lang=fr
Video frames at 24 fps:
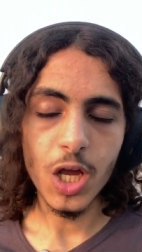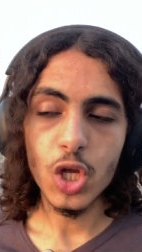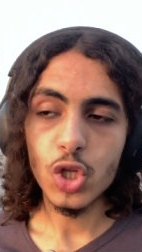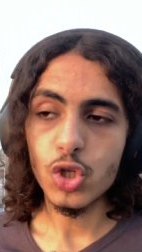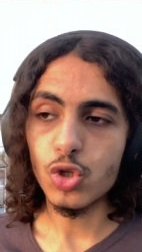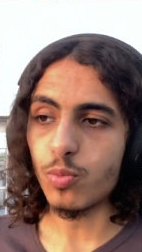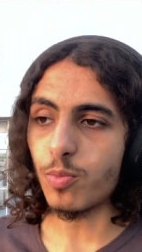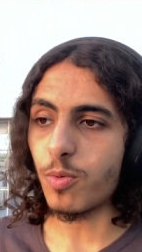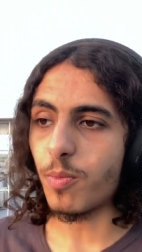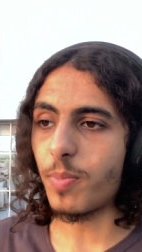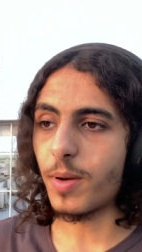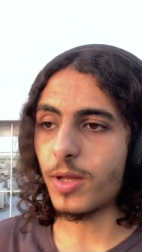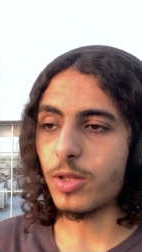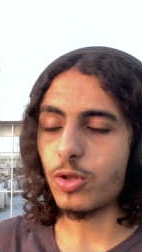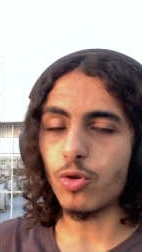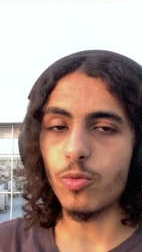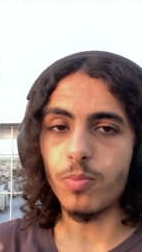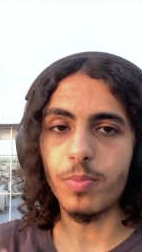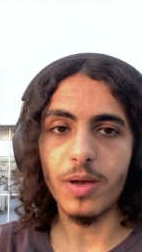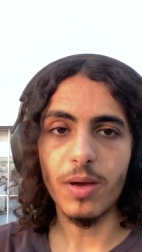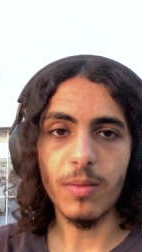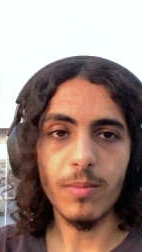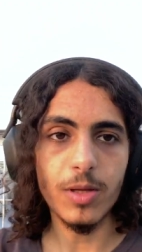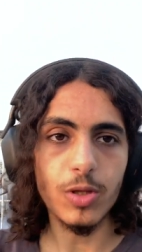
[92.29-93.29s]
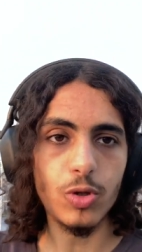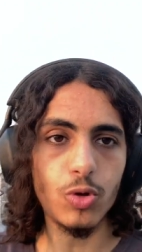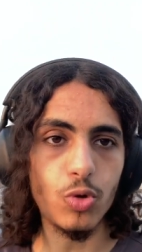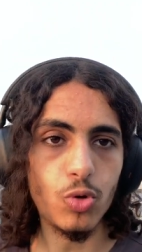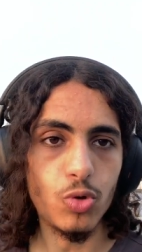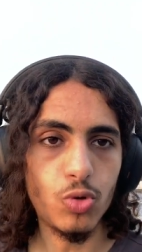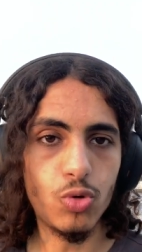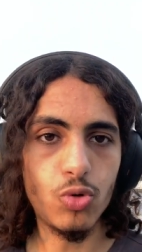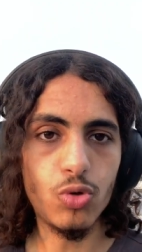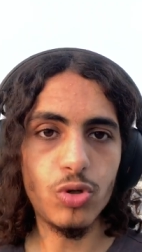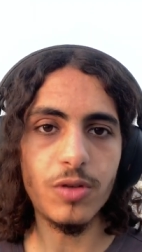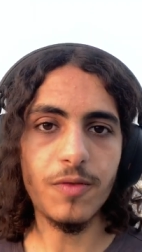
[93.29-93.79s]
tu peux pas te permettre de
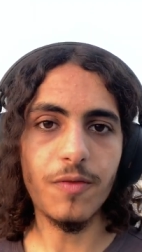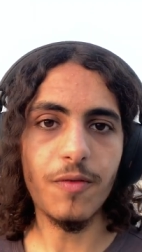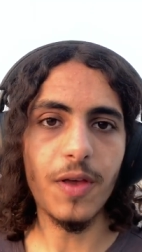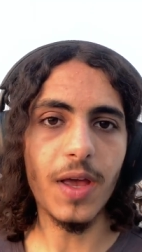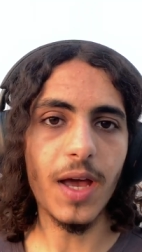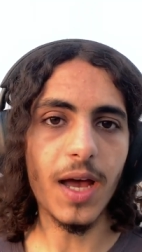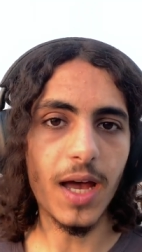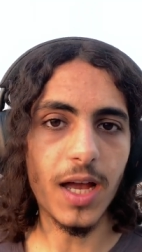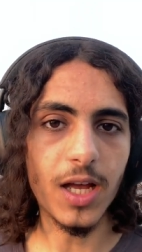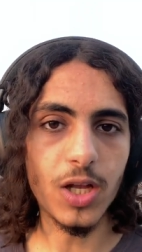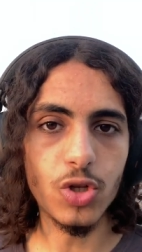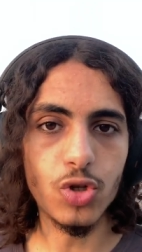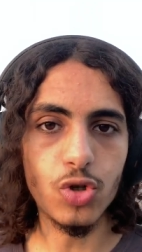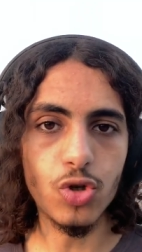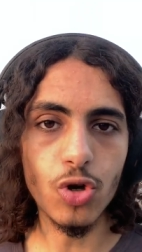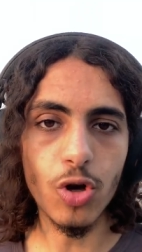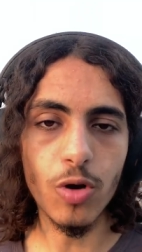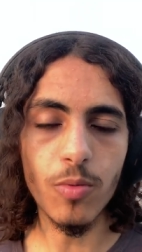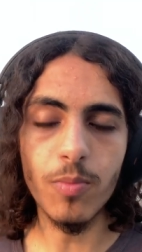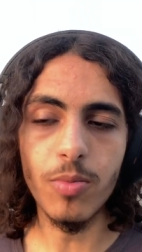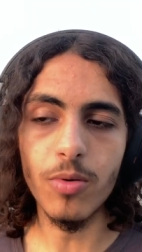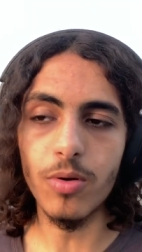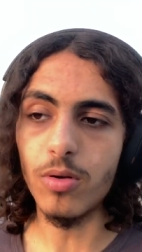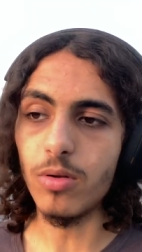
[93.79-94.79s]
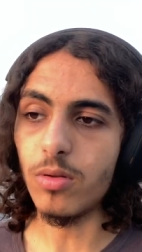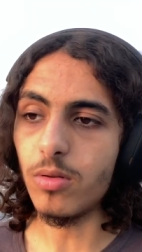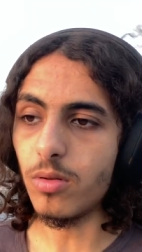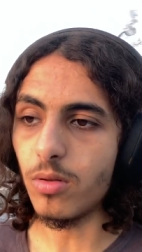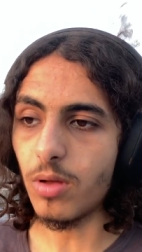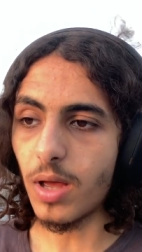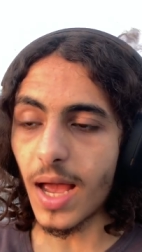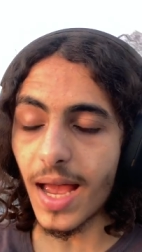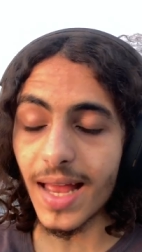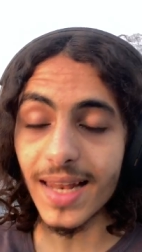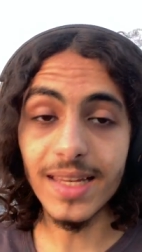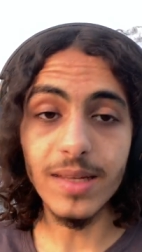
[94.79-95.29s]
juste faire un job euh,
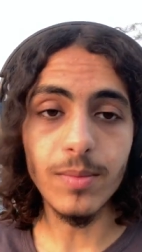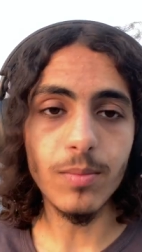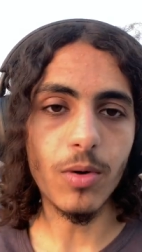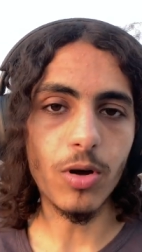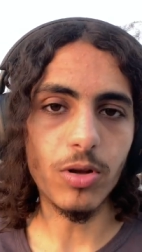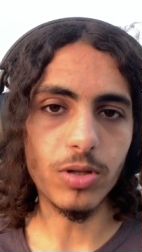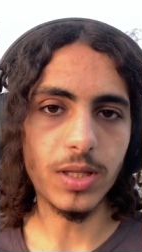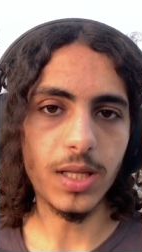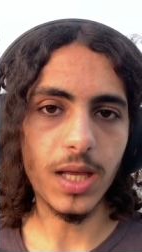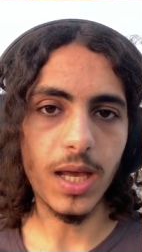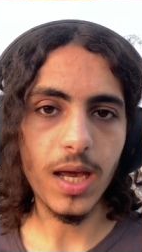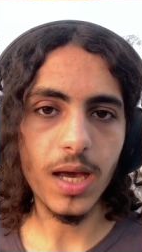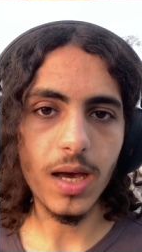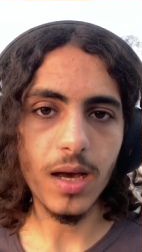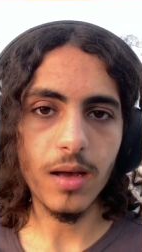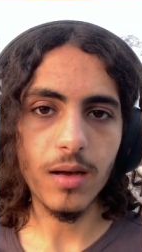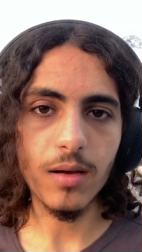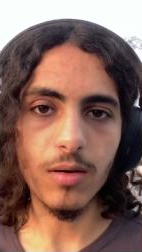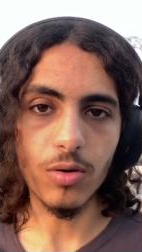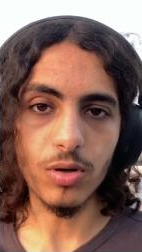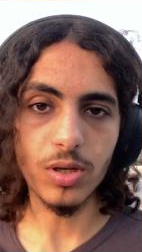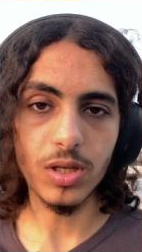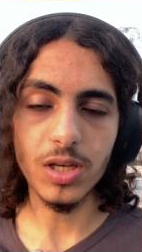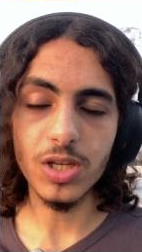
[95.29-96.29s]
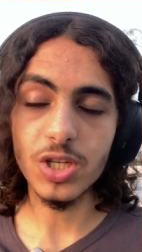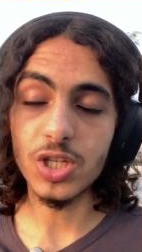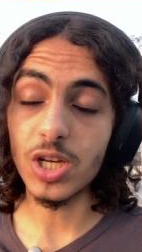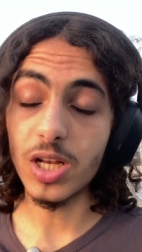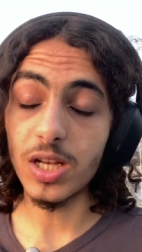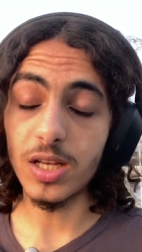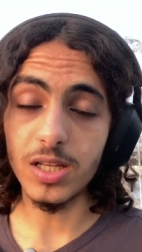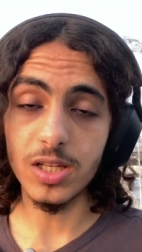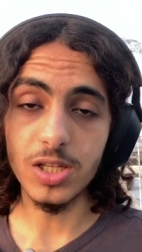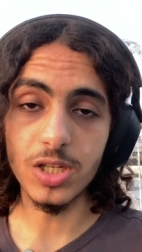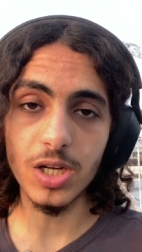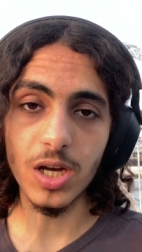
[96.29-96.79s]
alimentaire. Ok,
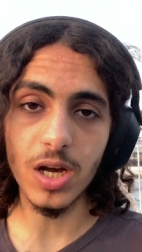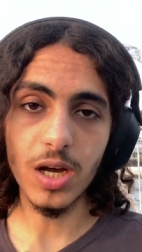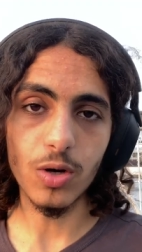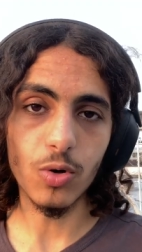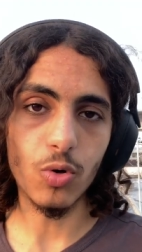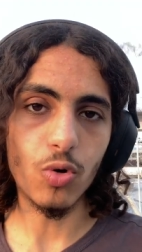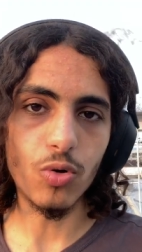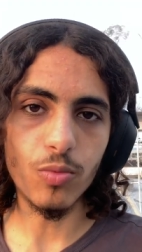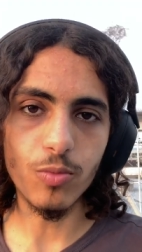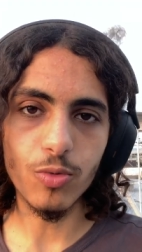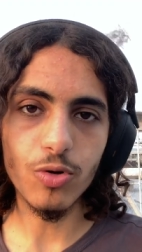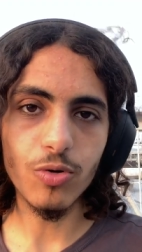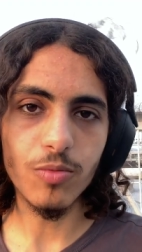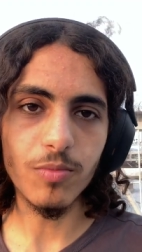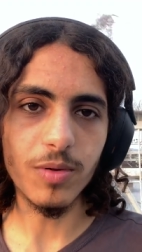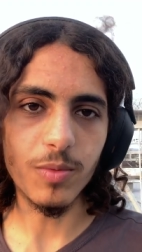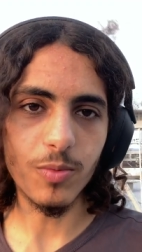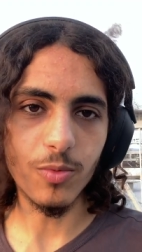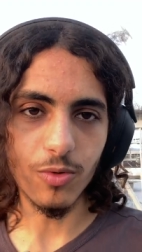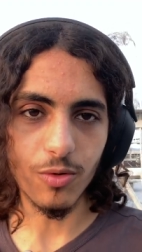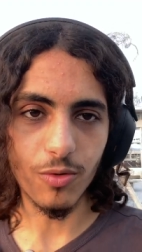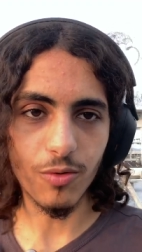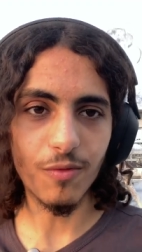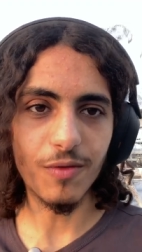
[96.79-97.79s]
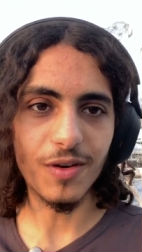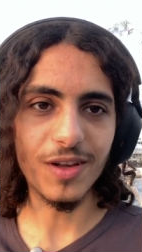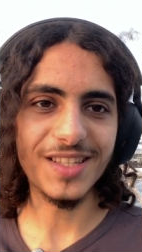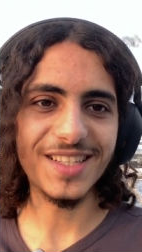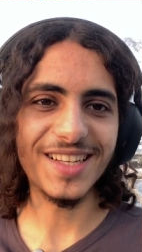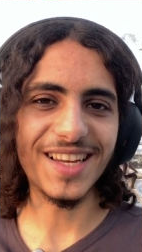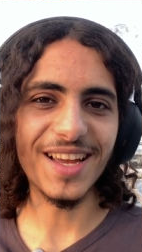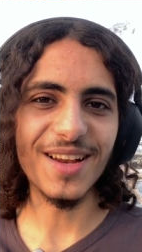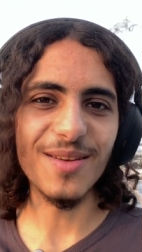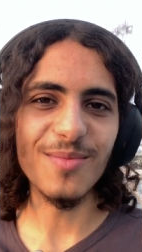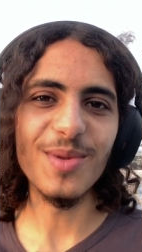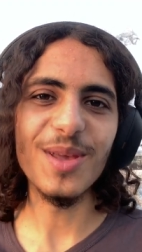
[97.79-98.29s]
j'allais dire un gros mot, mais bon, on va se
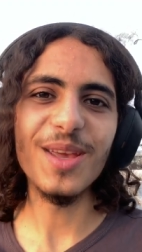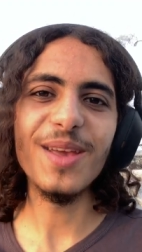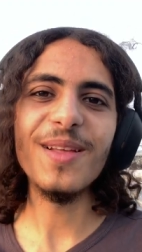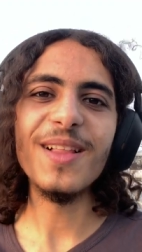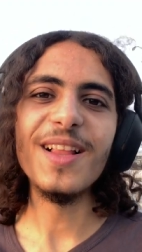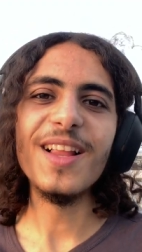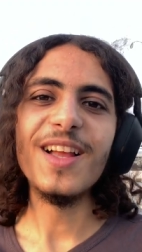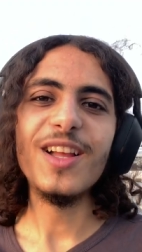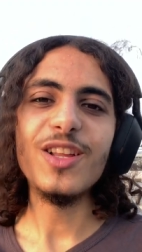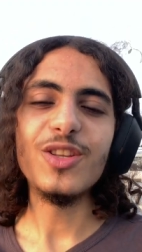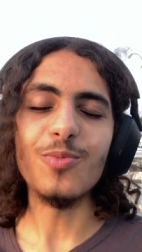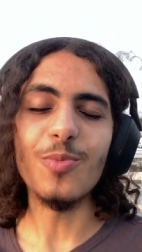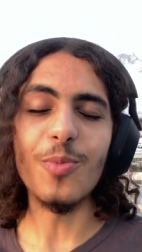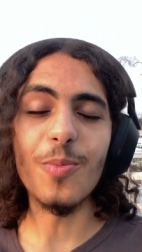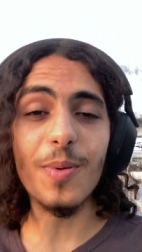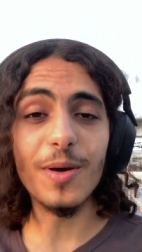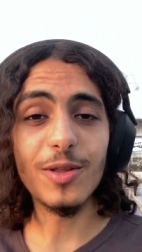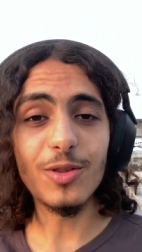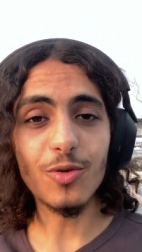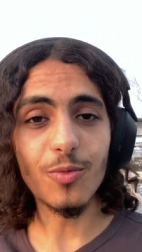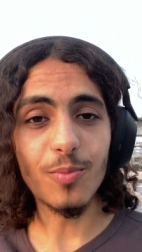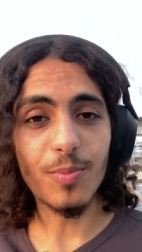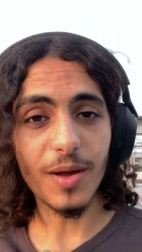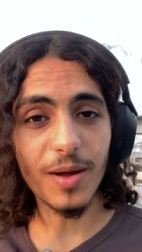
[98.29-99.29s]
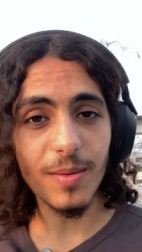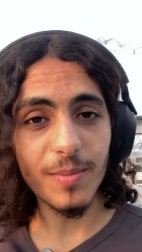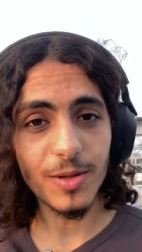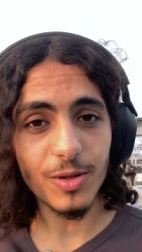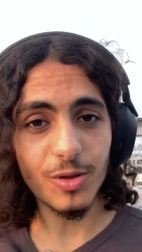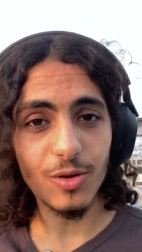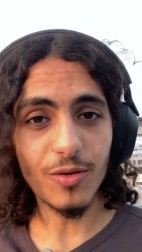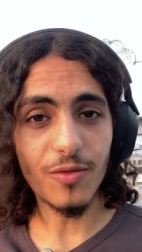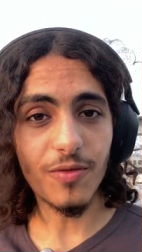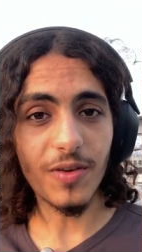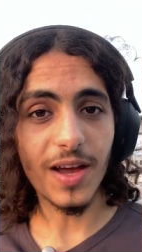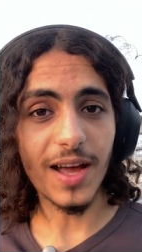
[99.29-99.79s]
calmer. Tu peux pas te permettre
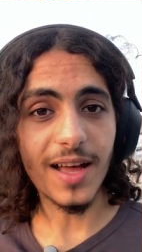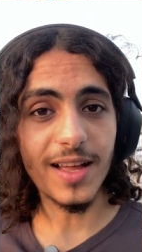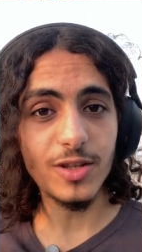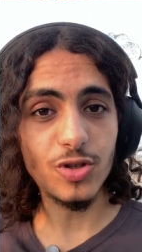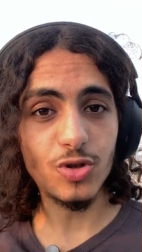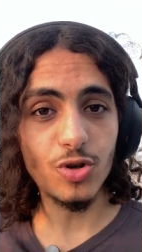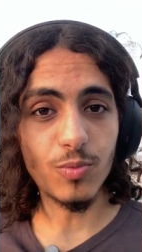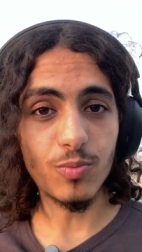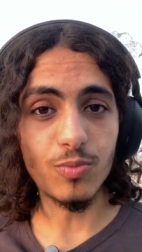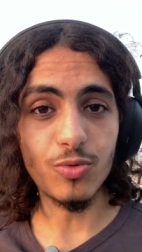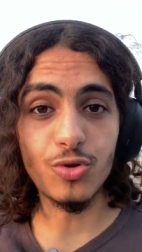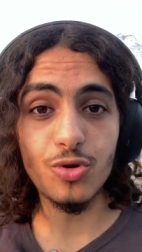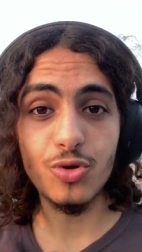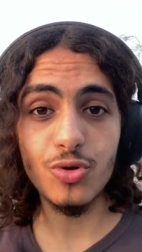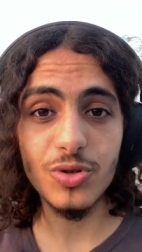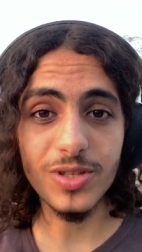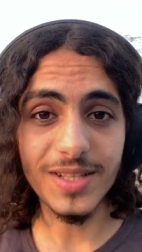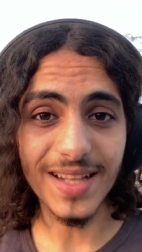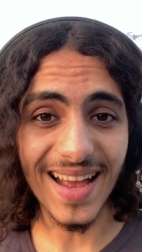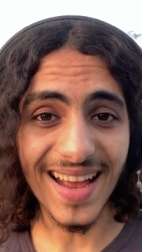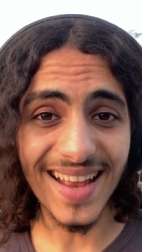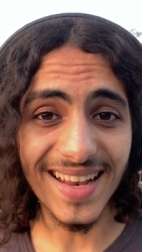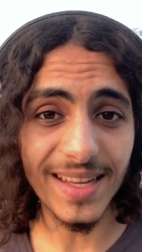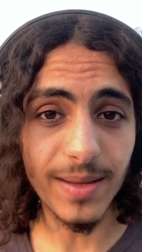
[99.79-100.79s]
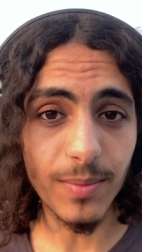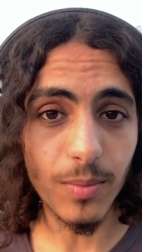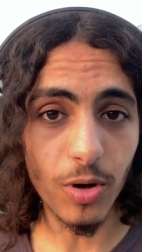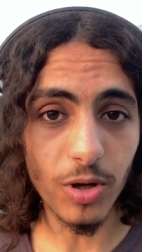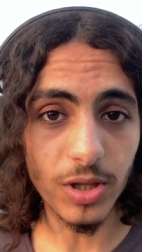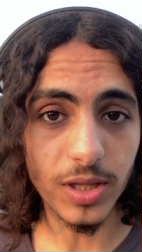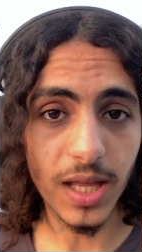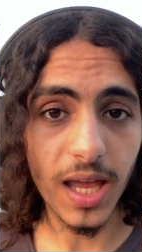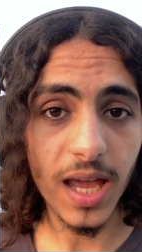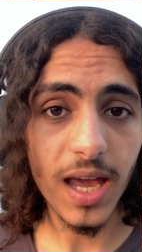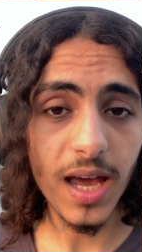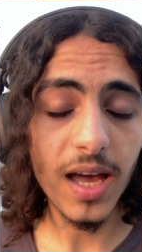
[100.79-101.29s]
de faire un job juste
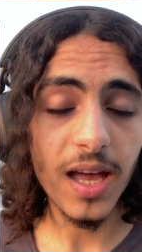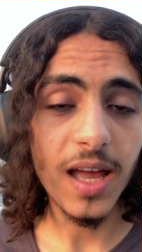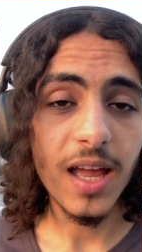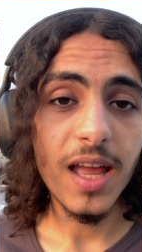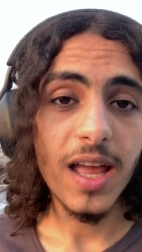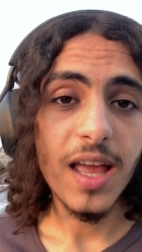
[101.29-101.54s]
alimentaire